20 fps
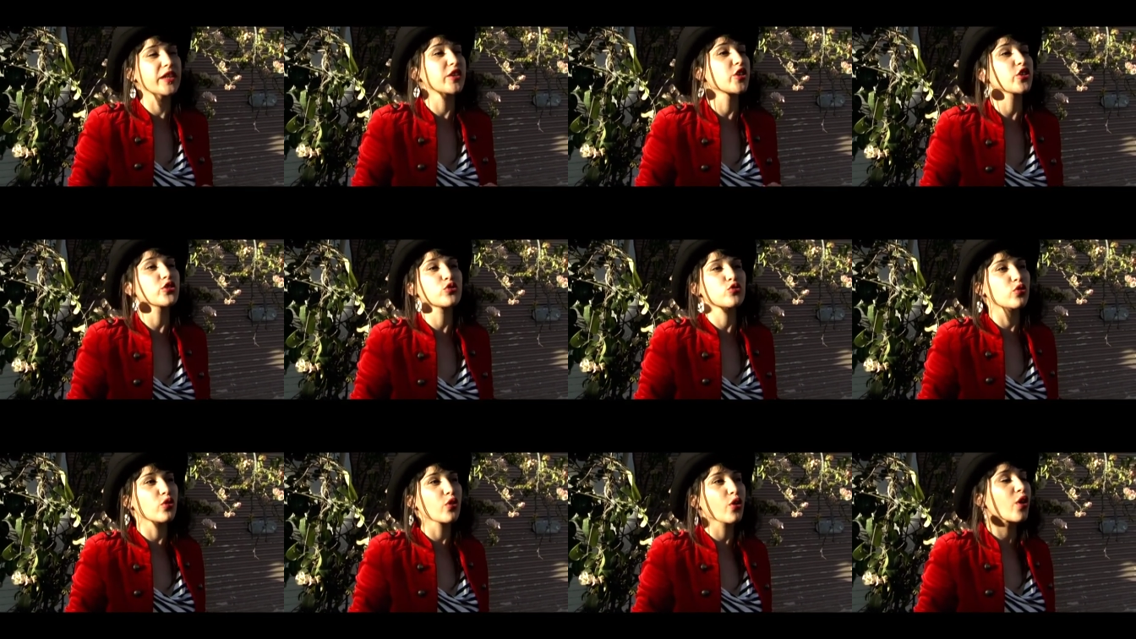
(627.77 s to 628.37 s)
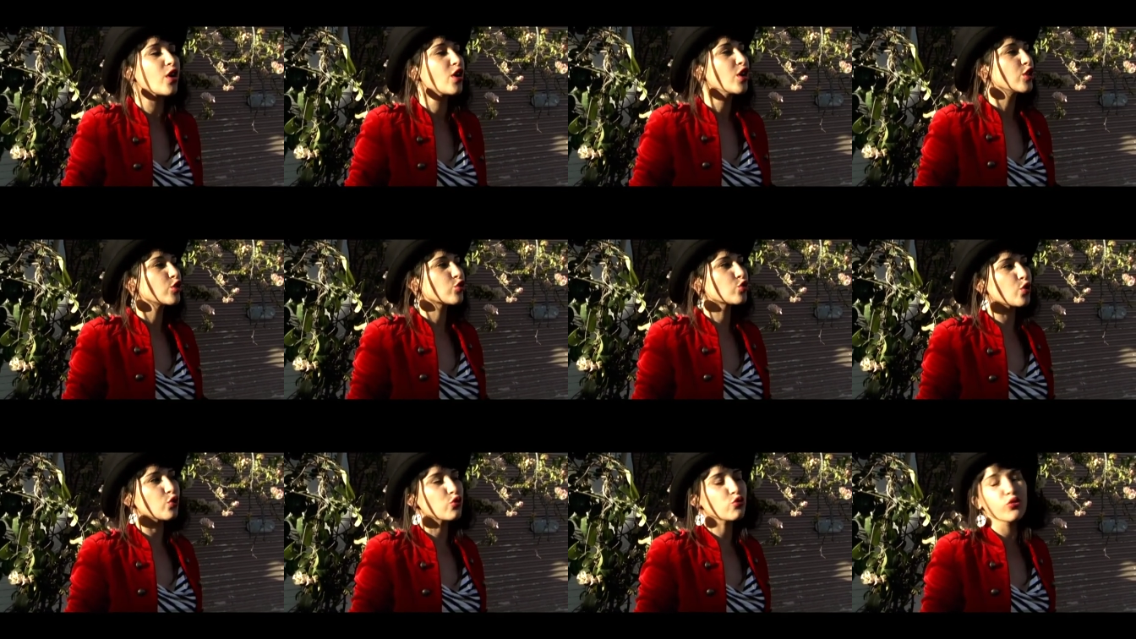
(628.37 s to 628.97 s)
D'ailleurs sur,
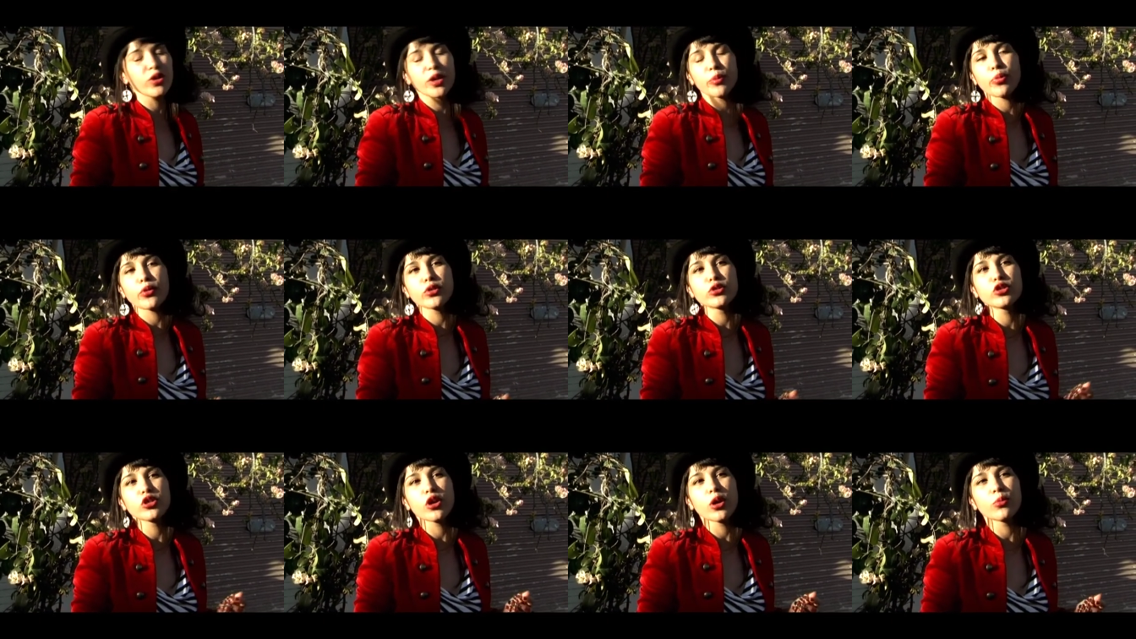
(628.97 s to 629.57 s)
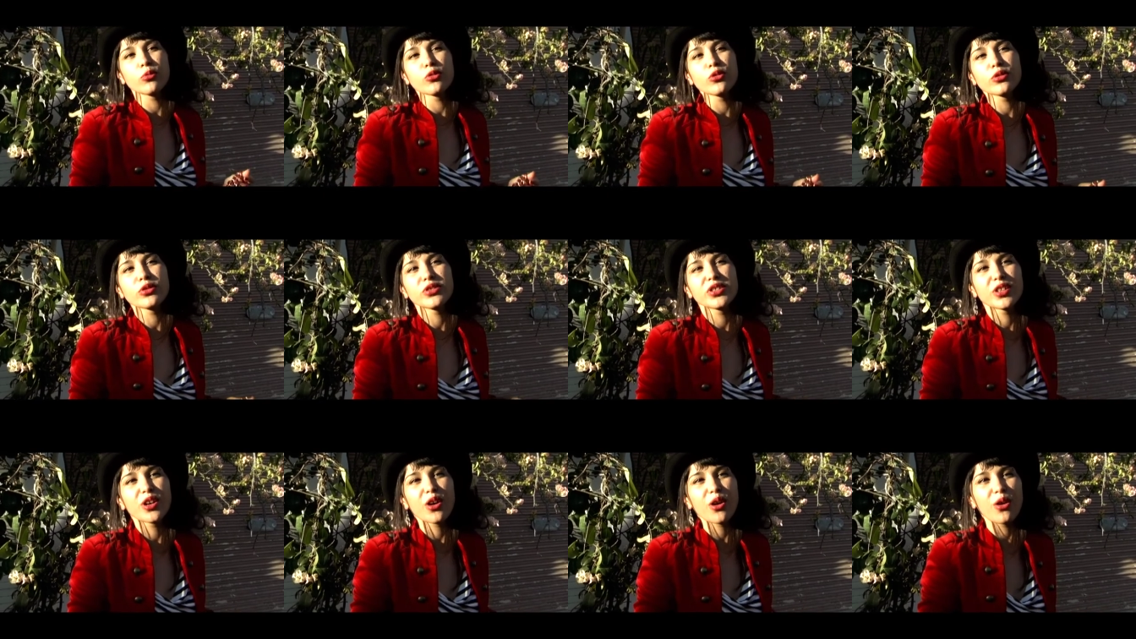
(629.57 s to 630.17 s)
sur tous les podiums
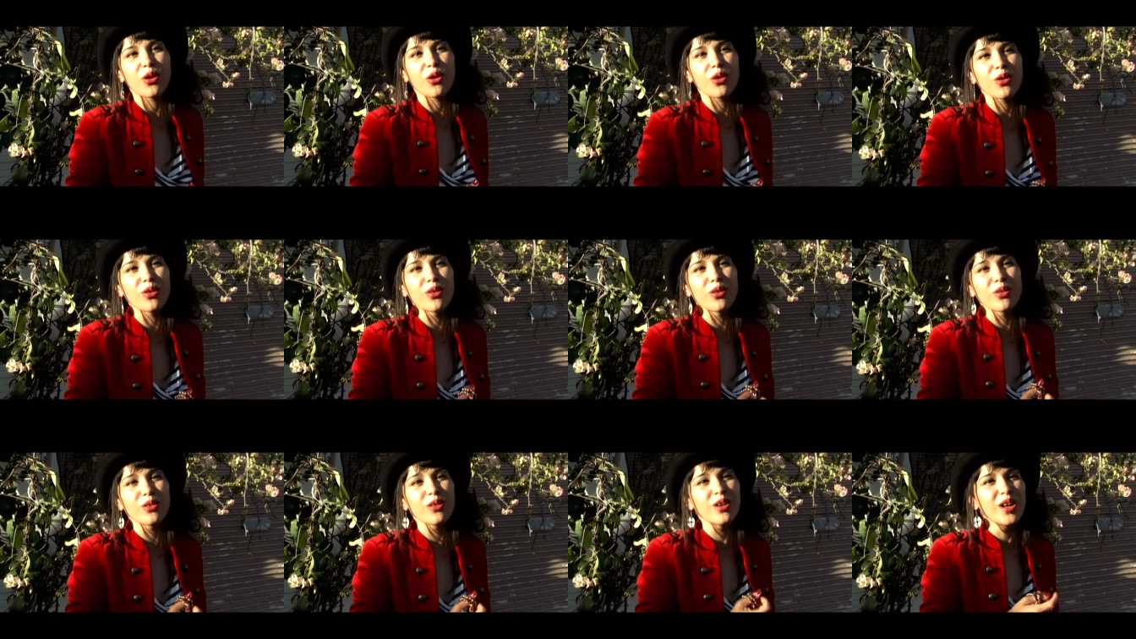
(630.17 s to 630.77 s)
euh, des grands,